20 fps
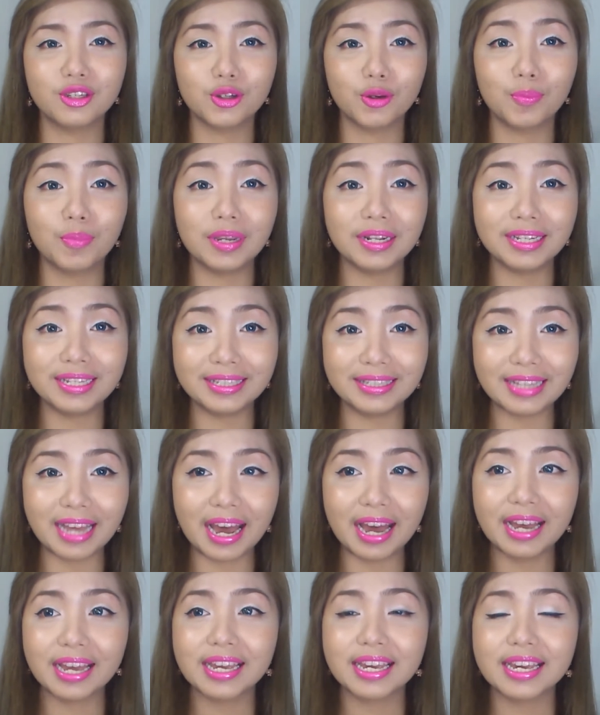
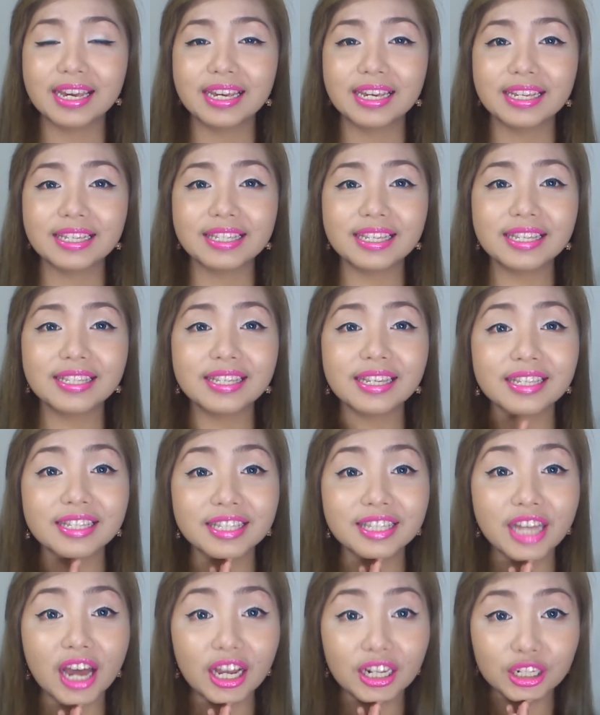Jobelita. Si
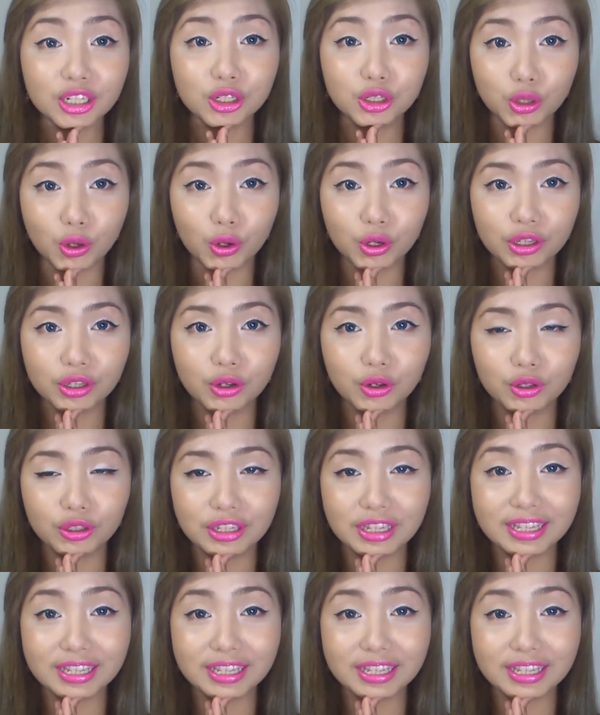Sis Dolly Joy yun.